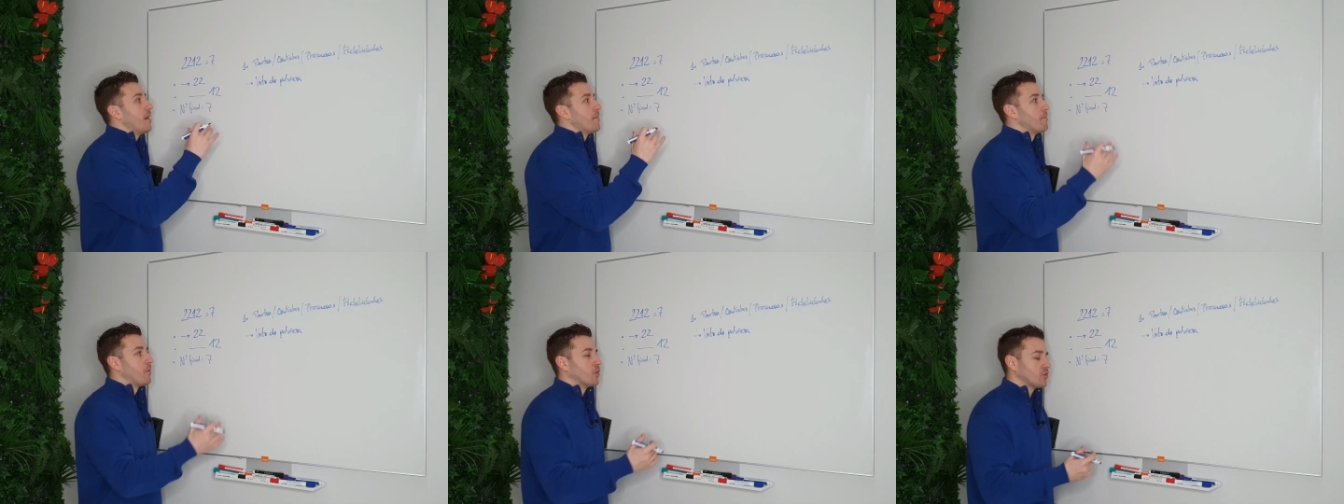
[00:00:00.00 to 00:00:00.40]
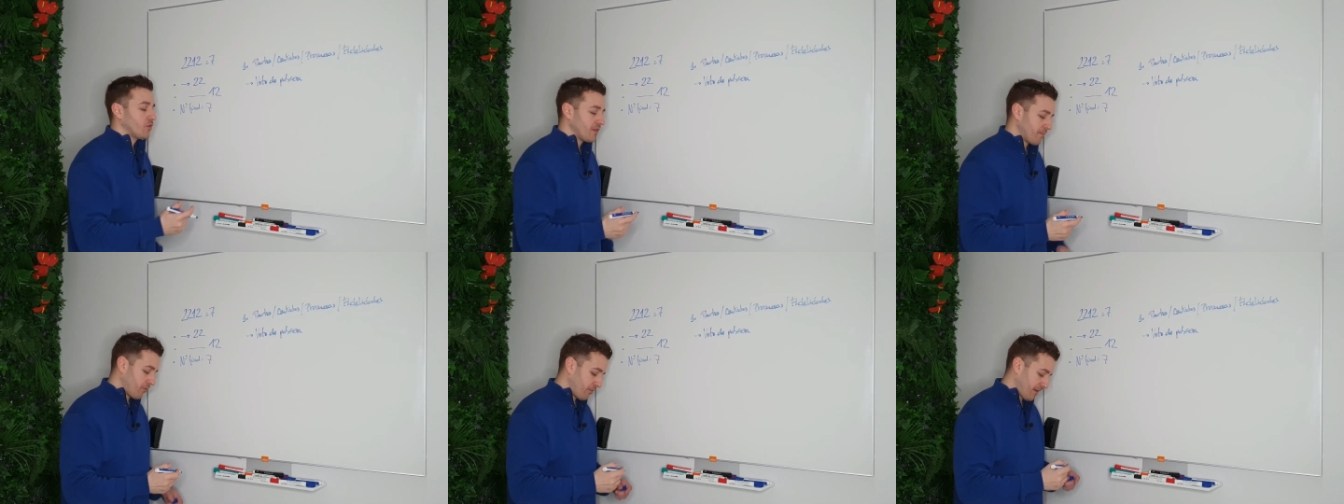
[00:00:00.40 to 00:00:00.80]
Voto
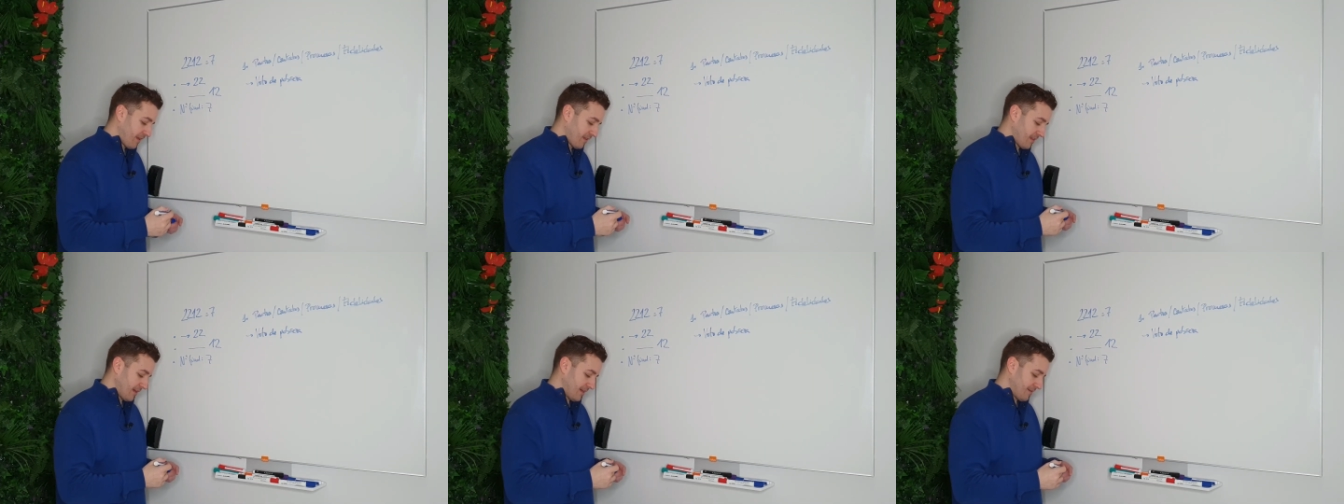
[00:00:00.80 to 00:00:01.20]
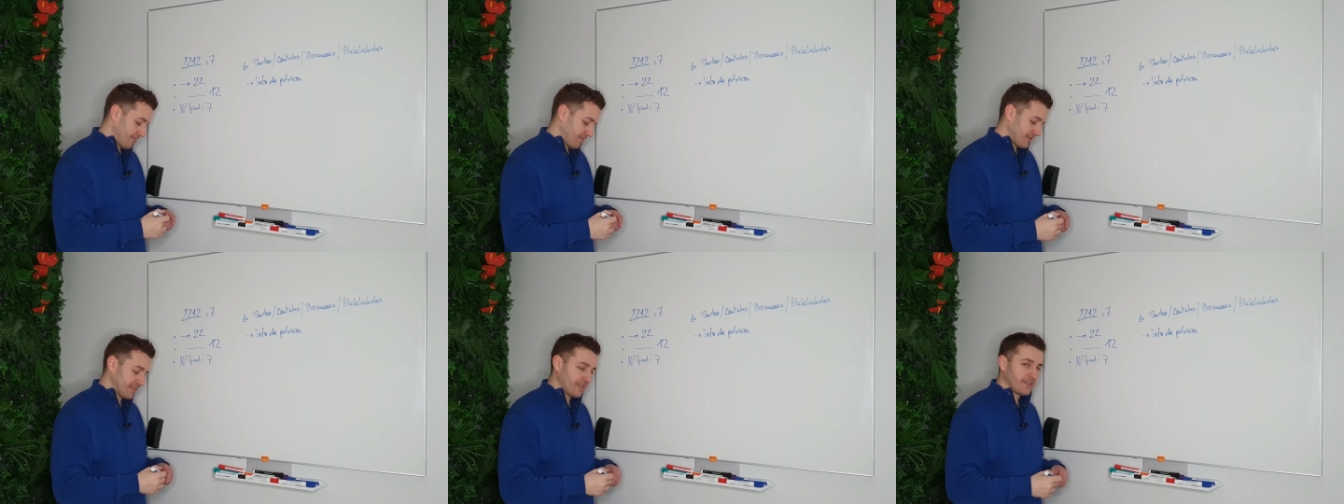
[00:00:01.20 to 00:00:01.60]
de pobreza,
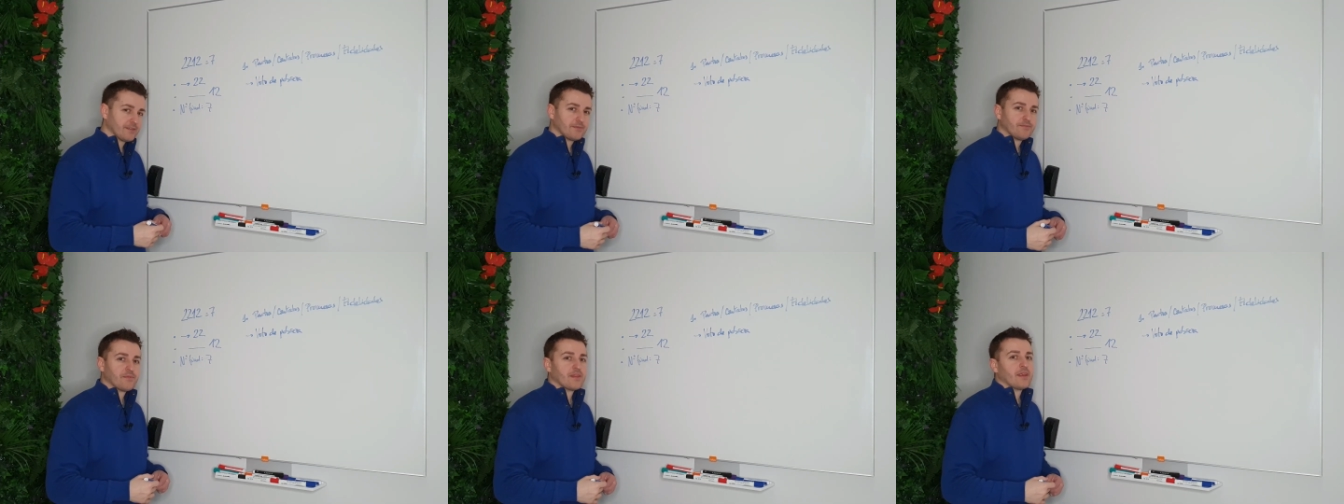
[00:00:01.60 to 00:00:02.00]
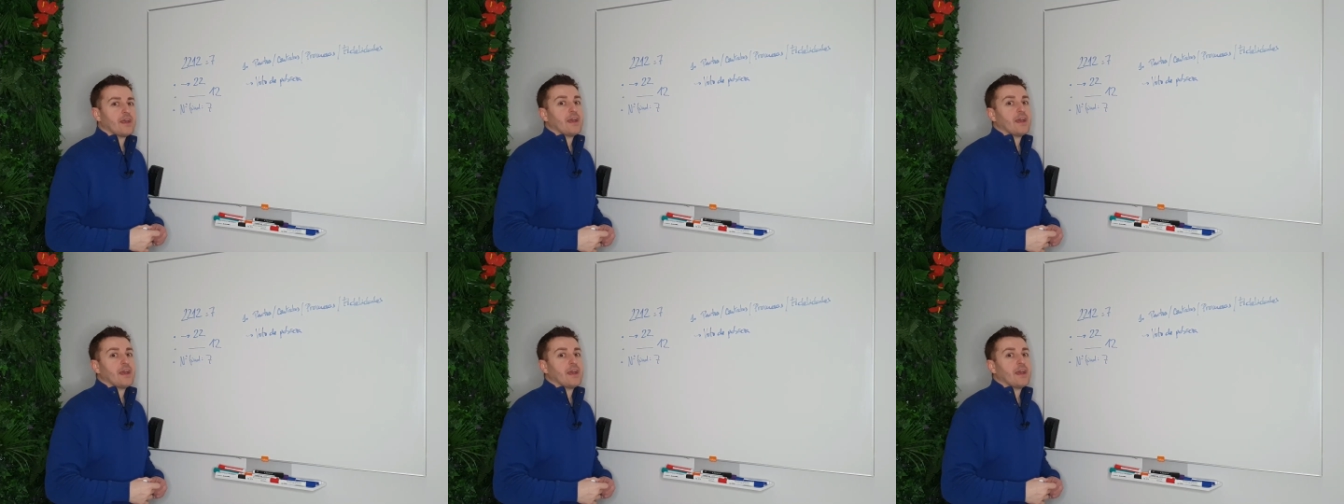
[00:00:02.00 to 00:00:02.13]
¿sí?